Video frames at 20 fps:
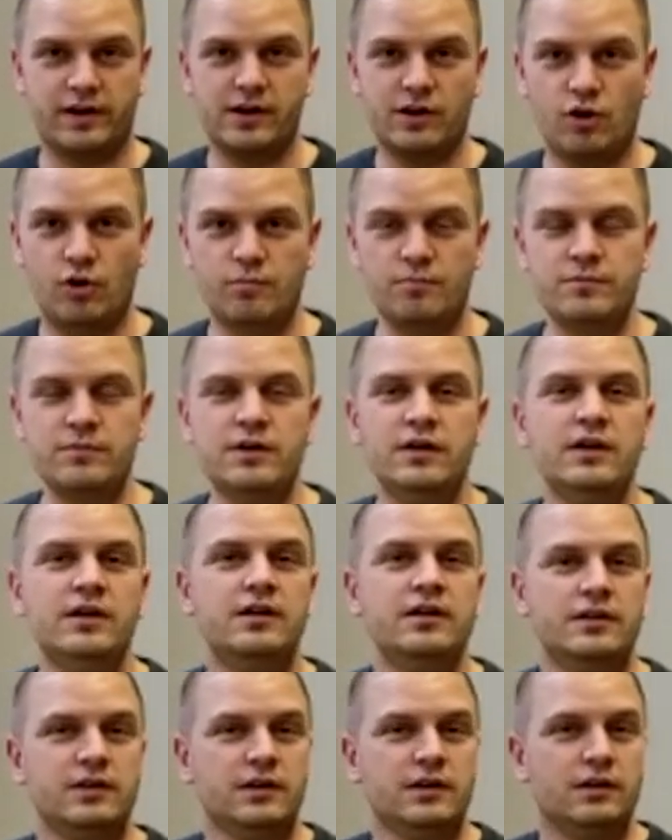angekommen
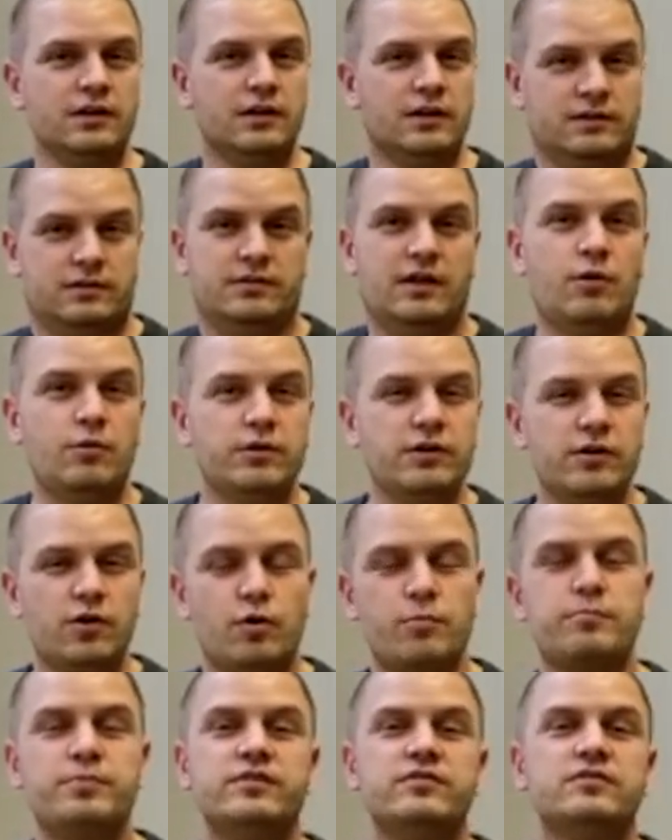dauert er
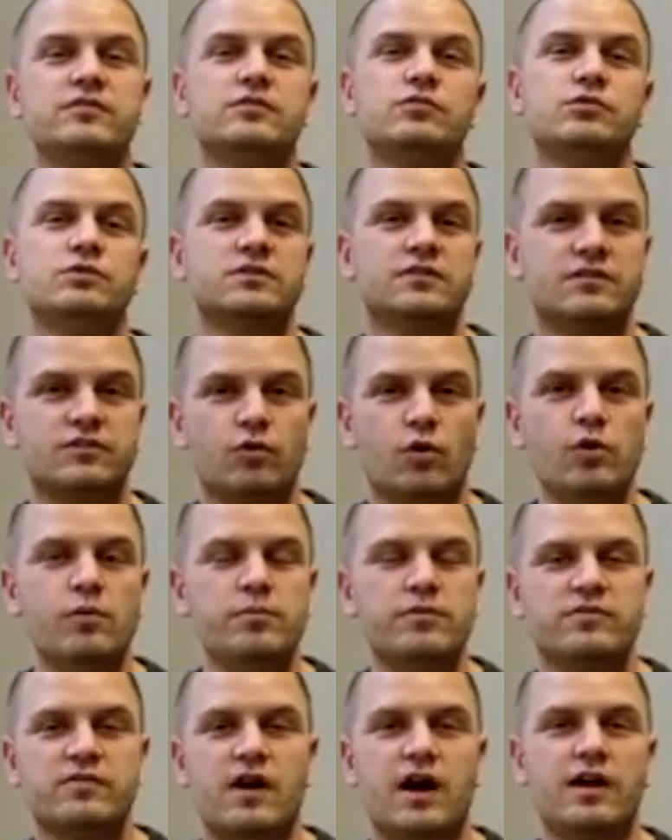noch ein bisschen durch den Zoll,
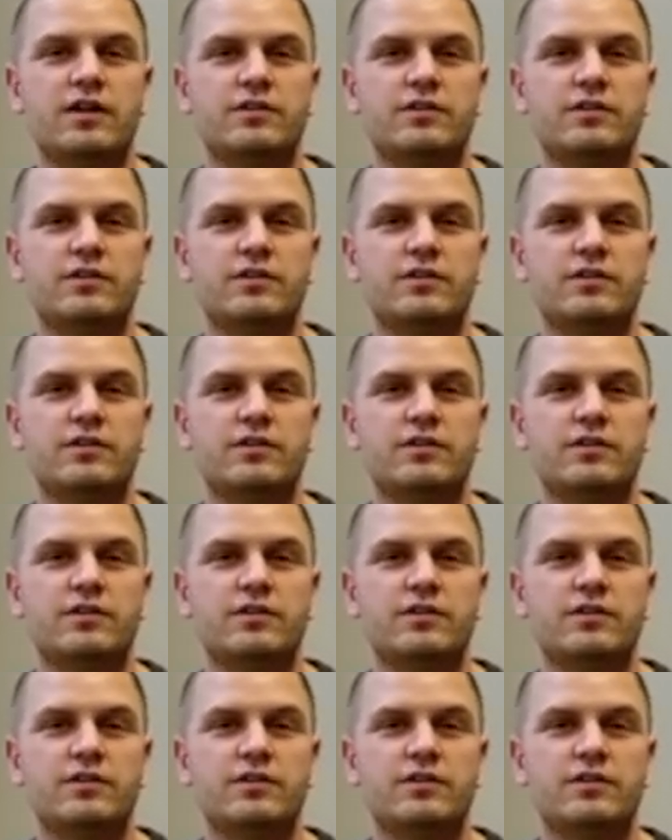bis da